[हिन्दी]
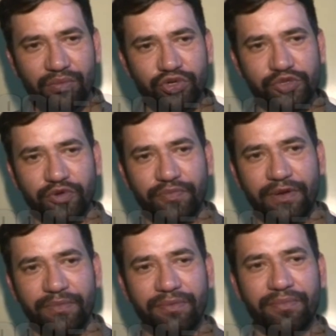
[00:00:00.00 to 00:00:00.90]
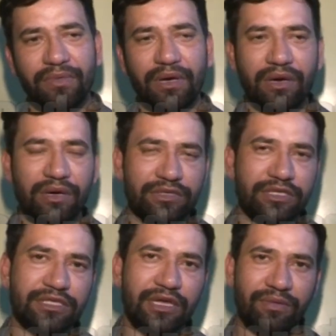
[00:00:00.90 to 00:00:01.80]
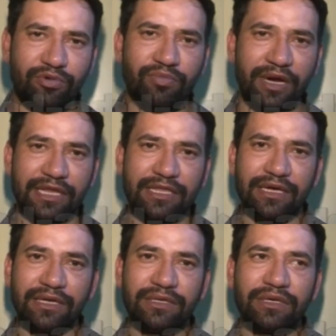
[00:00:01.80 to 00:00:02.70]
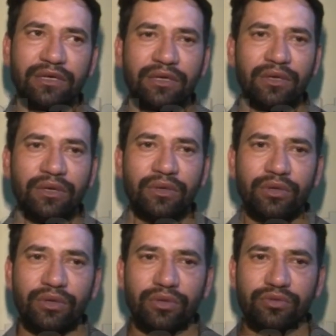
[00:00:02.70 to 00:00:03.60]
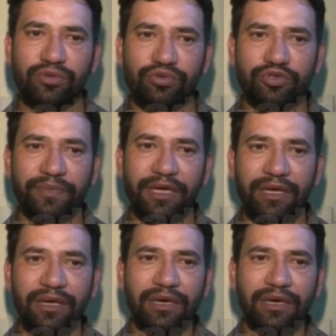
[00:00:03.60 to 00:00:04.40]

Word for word: भोजपुरी फिल्में जिस तरह हम लोग बनाते हैं तो उसमें